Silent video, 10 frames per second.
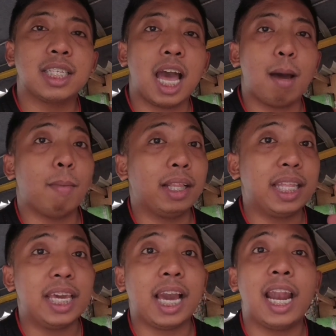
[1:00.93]
sa
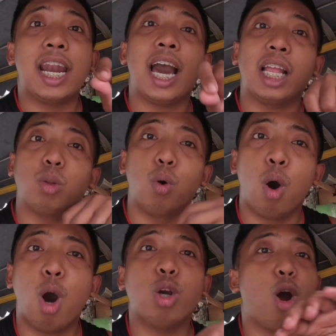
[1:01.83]
mantika na
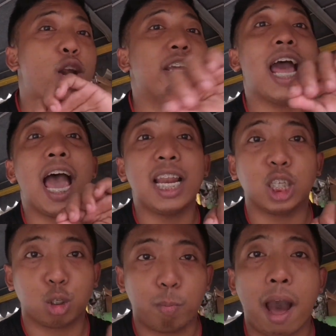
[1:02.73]
nakatuhog or
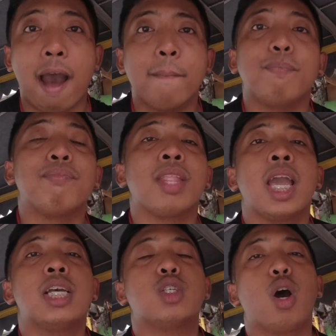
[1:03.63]
inaalis pa.
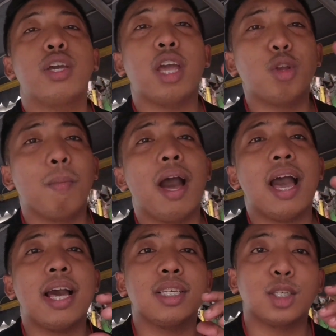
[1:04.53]
So, yun yung
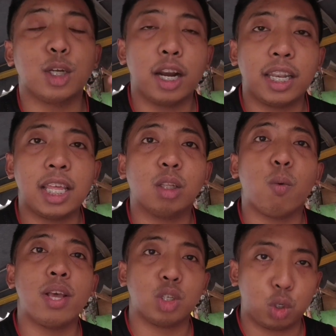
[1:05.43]
mga certain
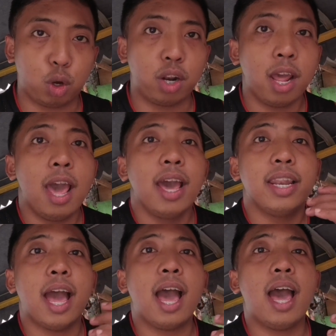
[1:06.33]
question
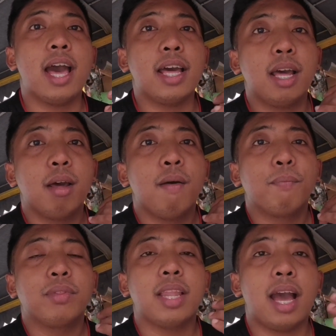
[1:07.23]
na
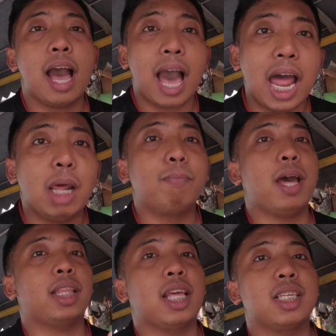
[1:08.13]
nakakalap
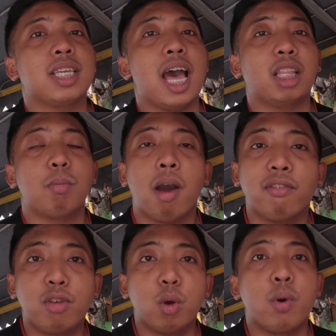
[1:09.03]
natin sa ating
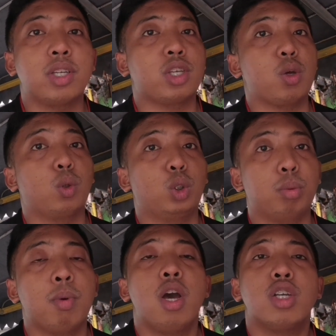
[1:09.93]
mga viewers sa
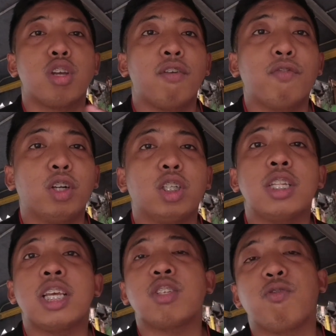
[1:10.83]
YouTube. So, for
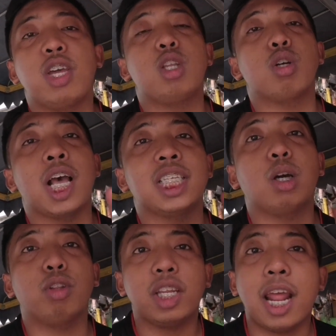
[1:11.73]
today's video,
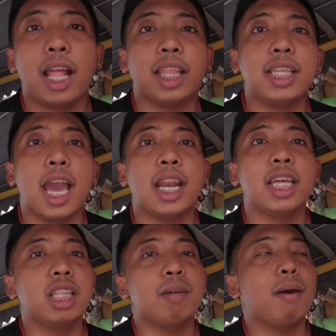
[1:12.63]
sasagutin natin yan.
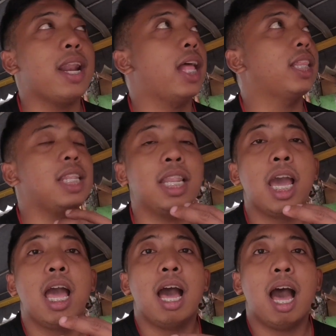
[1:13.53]
Hindi man natin
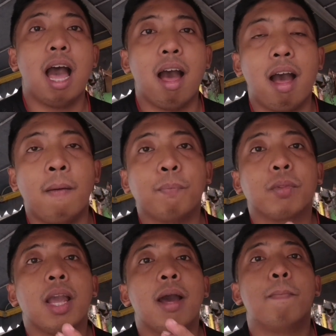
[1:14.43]
uh,
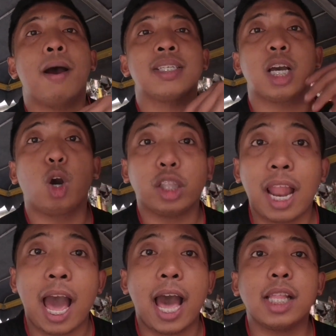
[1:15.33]
masagot
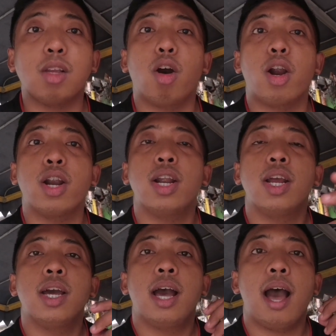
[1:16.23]
lahat or
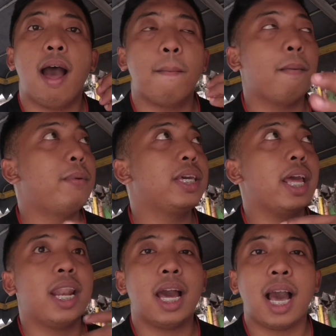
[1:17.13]
uh,
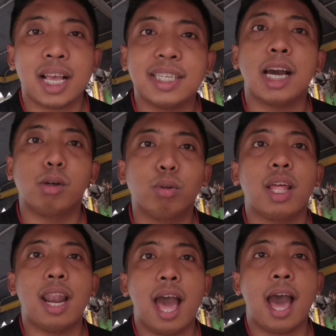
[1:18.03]
mabigyan ng
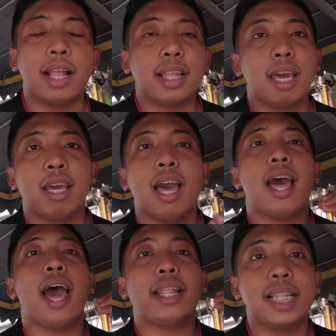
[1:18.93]
kasagutan lahat eh
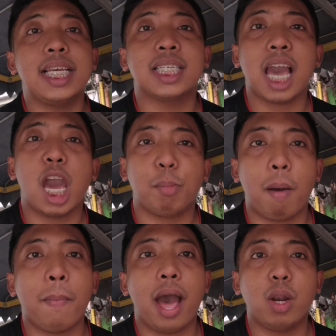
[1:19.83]
at least kahit
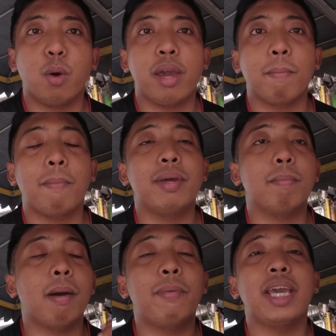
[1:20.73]
papano eh
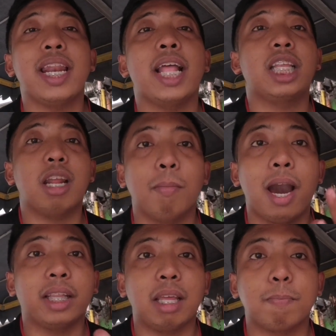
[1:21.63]
mabigyan natin ng
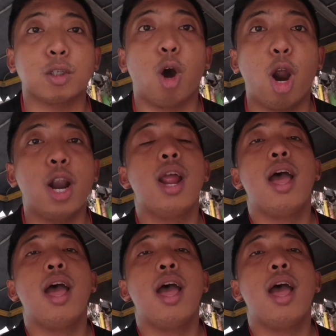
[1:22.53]
mga tips or